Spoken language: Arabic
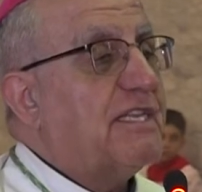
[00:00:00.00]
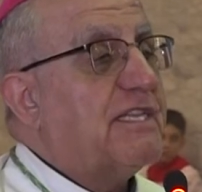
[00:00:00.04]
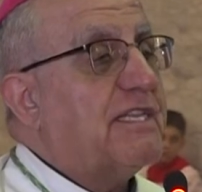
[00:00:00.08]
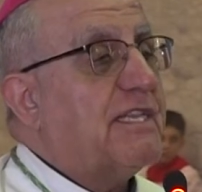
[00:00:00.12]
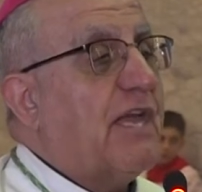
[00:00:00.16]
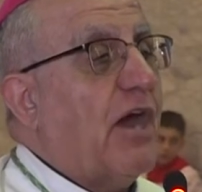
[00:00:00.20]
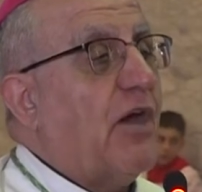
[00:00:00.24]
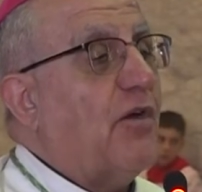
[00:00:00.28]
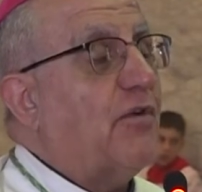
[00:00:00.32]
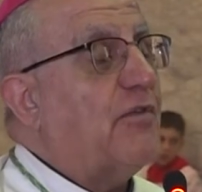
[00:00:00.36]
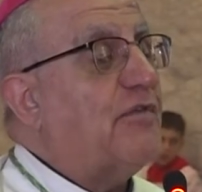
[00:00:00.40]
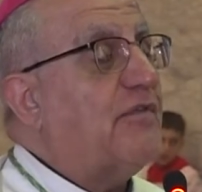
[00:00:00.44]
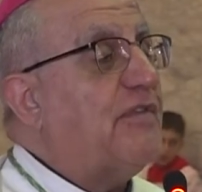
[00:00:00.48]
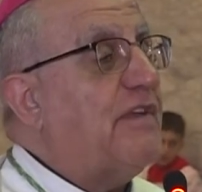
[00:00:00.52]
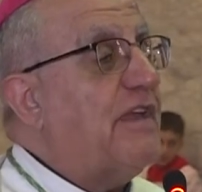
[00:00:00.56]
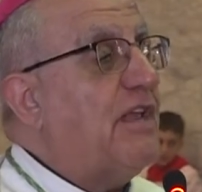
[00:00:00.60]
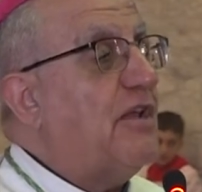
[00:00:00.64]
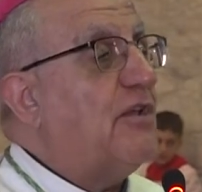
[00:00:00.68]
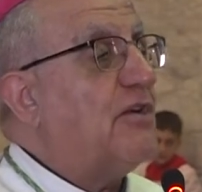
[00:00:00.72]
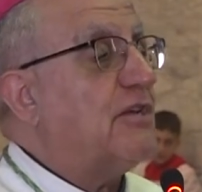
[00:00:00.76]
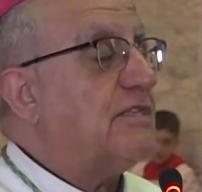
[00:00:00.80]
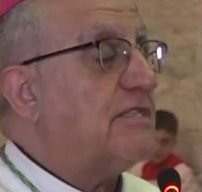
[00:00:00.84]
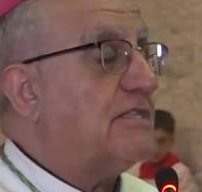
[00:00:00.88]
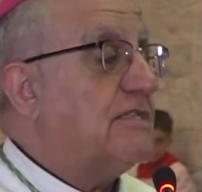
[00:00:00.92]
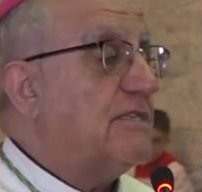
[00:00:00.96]

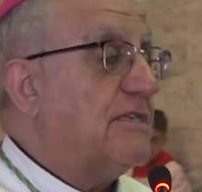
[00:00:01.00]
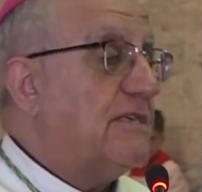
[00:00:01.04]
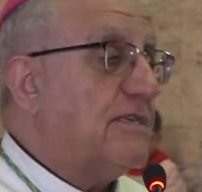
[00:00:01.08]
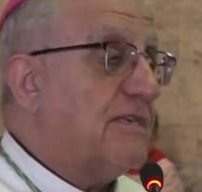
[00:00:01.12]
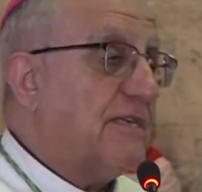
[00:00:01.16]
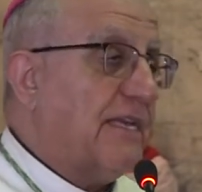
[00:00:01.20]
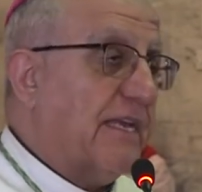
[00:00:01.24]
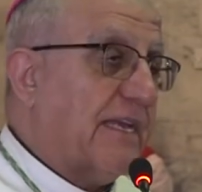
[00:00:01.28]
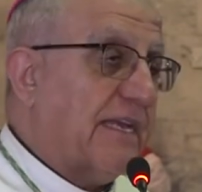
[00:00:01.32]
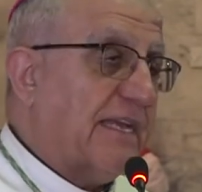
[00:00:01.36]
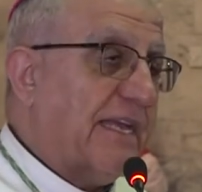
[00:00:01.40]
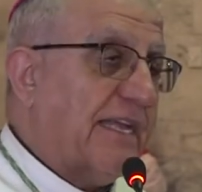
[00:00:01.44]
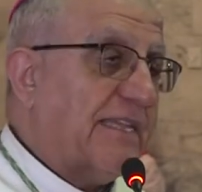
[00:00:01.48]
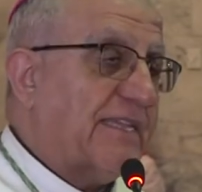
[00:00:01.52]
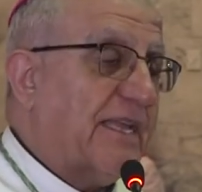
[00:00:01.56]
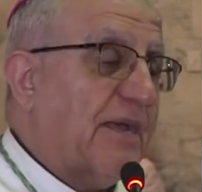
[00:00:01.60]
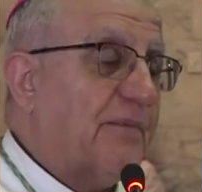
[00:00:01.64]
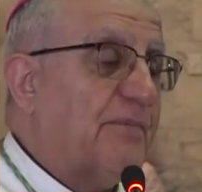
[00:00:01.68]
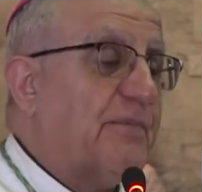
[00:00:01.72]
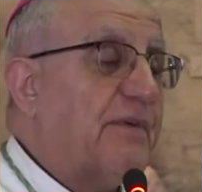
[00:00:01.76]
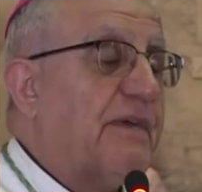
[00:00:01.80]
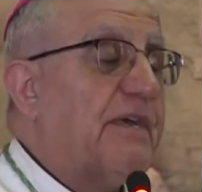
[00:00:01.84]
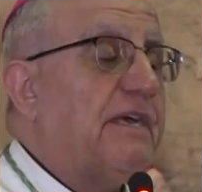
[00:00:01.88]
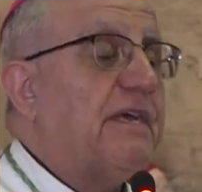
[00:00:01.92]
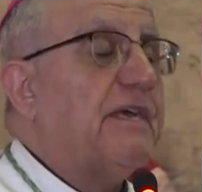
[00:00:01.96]
تاوفيلوس
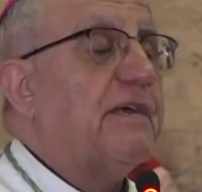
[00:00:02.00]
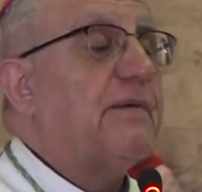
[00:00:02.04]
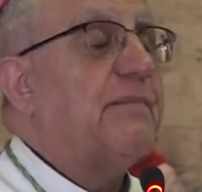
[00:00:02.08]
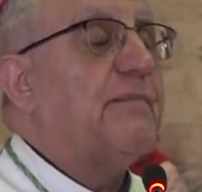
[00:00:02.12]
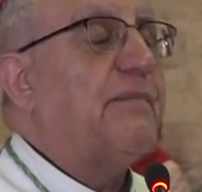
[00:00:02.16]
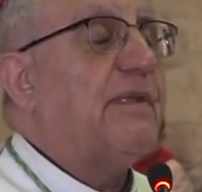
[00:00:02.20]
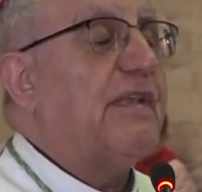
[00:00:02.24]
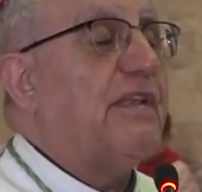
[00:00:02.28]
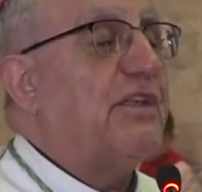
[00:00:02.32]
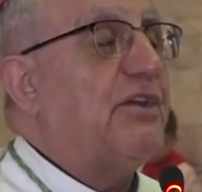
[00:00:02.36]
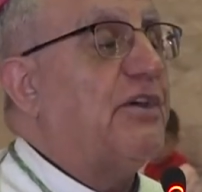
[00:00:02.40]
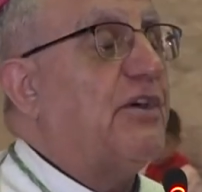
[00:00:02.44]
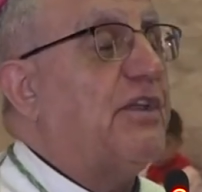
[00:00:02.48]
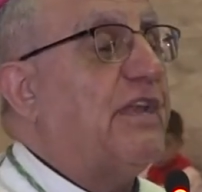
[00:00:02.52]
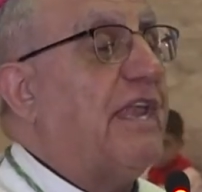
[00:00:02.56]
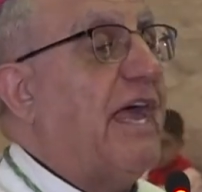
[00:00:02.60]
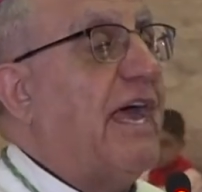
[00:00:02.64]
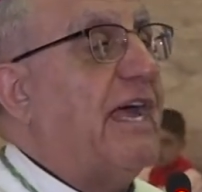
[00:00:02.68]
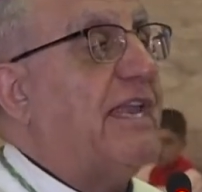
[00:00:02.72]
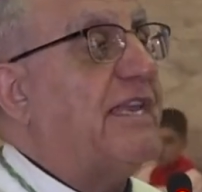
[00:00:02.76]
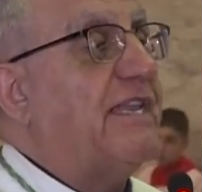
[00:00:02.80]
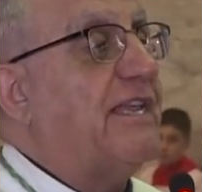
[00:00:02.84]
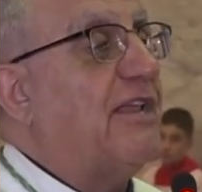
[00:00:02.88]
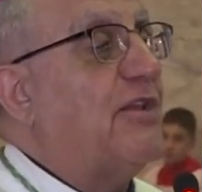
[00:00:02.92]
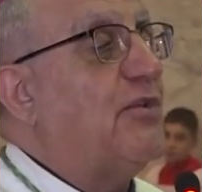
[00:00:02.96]
كتب
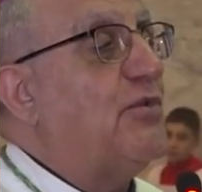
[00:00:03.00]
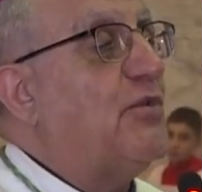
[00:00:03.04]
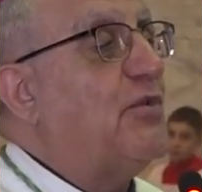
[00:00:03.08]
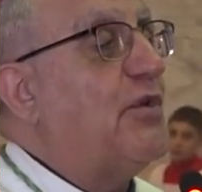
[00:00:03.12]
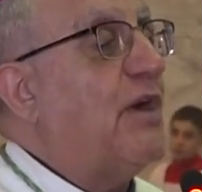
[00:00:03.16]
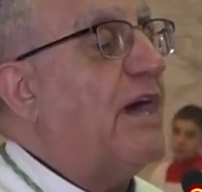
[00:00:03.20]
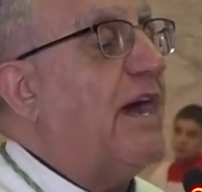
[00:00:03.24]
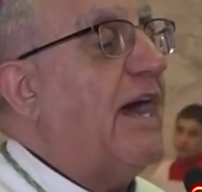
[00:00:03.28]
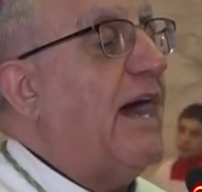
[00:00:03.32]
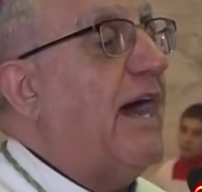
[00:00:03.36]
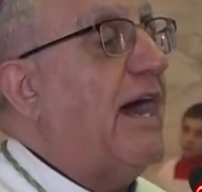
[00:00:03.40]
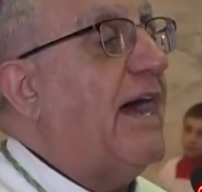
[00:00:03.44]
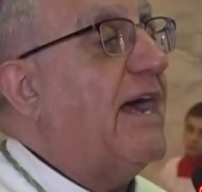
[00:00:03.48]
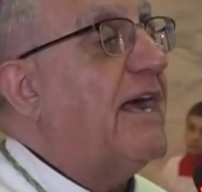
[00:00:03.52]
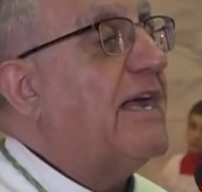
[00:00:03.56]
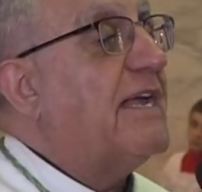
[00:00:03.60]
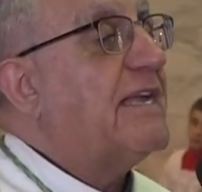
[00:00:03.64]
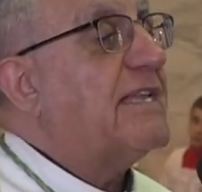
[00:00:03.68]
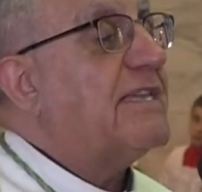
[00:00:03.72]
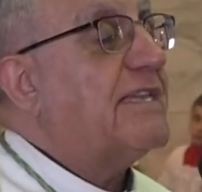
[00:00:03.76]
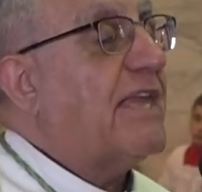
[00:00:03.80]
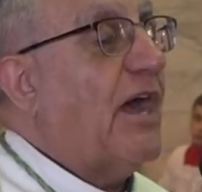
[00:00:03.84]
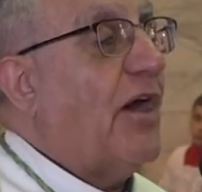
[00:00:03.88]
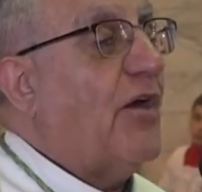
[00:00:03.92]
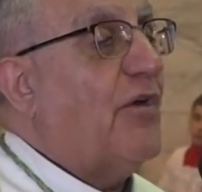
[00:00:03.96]
باليوناني لوقا
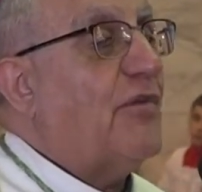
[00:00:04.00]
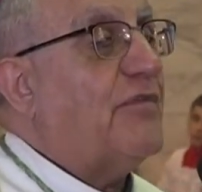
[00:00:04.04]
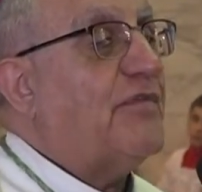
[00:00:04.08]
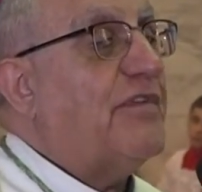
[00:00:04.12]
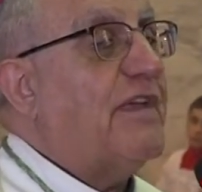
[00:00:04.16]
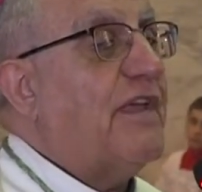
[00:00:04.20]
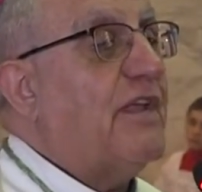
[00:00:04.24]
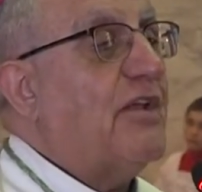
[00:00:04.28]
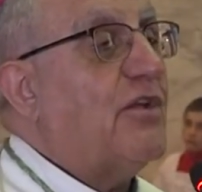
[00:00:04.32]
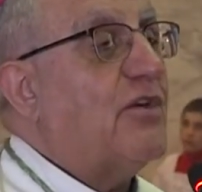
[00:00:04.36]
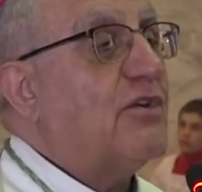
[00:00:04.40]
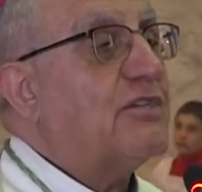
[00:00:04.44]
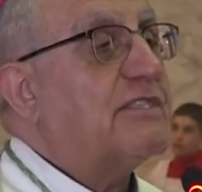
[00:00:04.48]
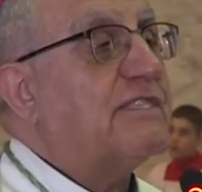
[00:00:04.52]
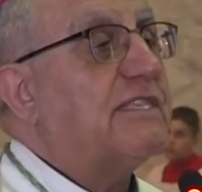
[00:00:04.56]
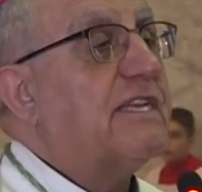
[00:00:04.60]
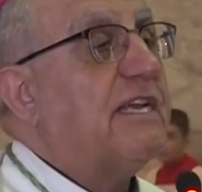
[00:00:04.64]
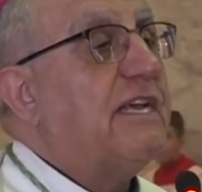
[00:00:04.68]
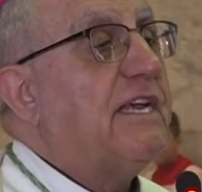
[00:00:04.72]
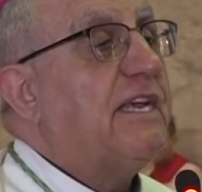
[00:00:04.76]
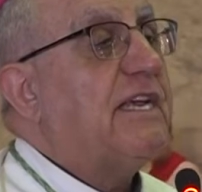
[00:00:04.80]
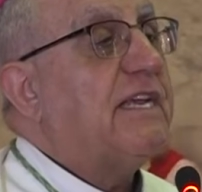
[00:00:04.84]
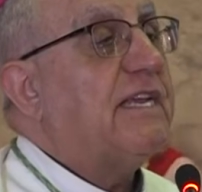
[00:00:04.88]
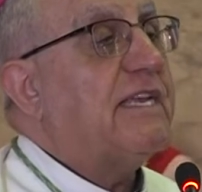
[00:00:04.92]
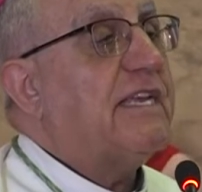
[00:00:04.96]
تاوفيلوس
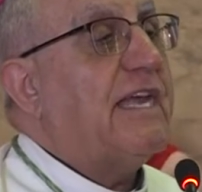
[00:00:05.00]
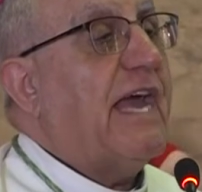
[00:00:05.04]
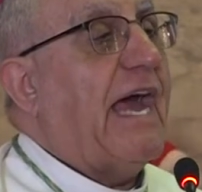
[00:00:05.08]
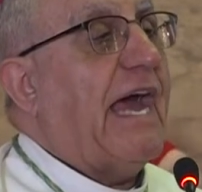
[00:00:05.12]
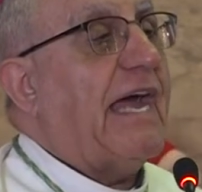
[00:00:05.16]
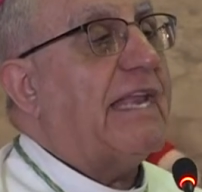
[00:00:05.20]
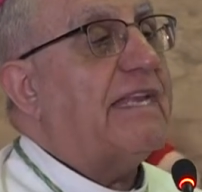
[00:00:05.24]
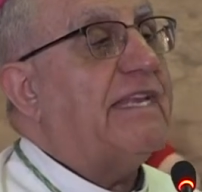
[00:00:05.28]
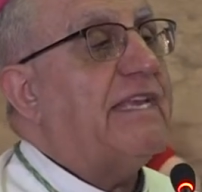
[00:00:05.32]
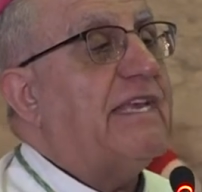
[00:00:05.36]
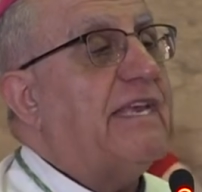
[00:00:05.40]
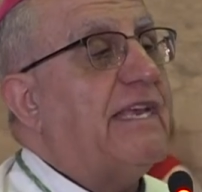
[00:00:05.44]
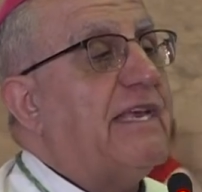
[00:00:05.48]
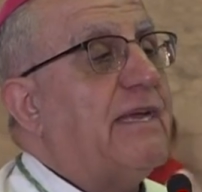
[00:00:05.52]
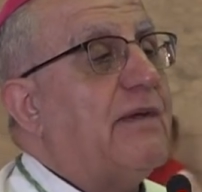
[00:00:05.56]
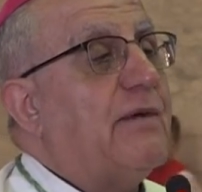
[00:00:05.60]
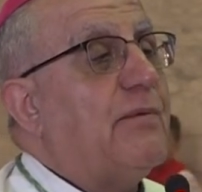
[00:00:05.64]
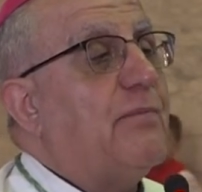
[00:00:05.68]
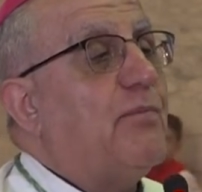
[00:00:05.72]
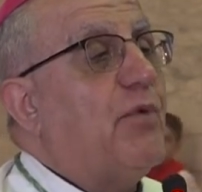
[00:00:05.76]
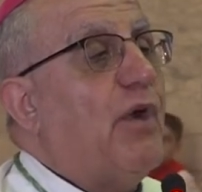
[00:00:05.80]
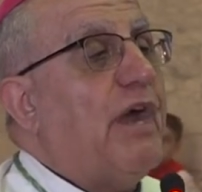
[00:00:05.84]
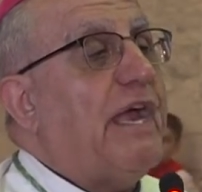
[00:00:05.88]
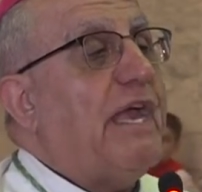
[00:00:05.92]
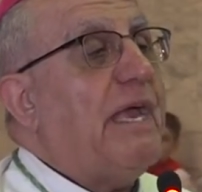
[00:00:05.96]
يعني
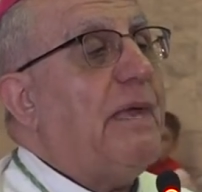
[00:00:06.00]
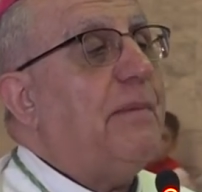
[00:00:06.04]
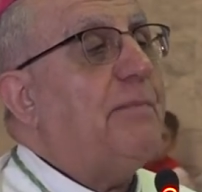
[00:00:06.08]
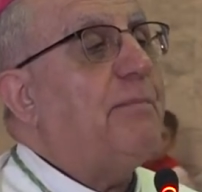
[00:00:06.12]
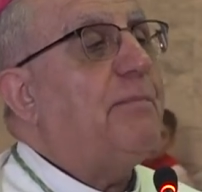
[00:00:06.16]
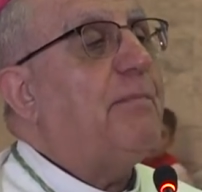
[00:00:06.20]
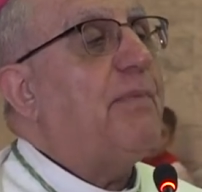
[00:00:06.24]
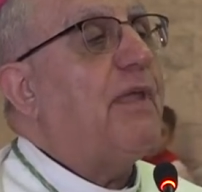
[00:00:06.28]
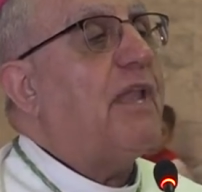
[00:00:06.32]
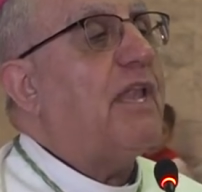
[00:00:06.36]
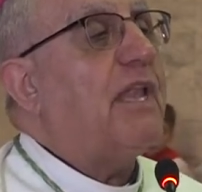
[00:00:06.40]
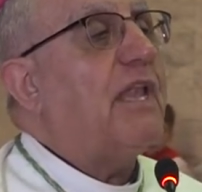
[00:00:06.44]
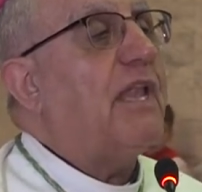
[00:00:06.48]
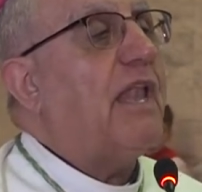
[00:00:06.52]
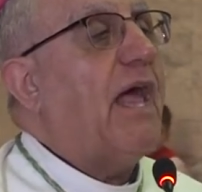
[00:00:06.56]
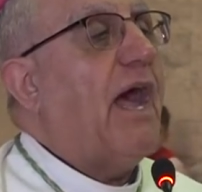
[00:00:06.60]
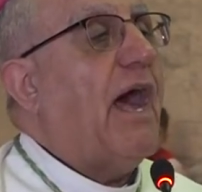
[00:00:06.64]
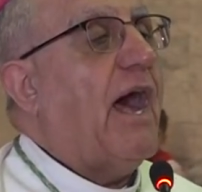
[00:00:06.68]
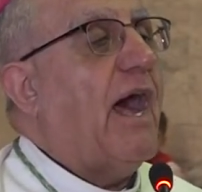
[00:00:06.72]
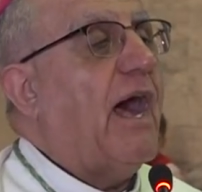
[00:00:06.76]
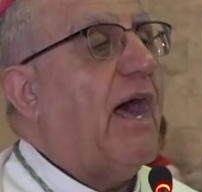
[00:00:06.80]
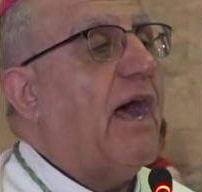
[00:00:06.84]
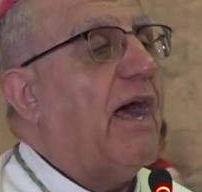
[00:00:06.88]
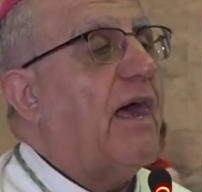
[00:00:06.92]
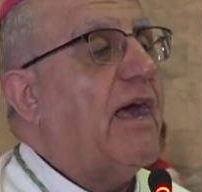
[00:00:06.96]
محب
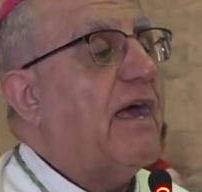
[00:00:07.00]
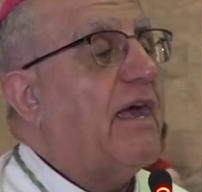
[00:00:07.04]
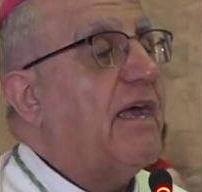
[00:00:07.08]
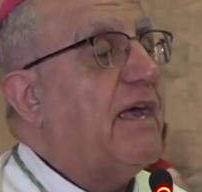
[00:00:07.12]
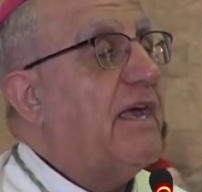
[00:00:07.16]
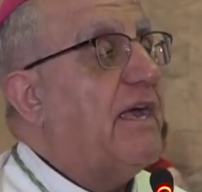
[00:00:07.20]
الله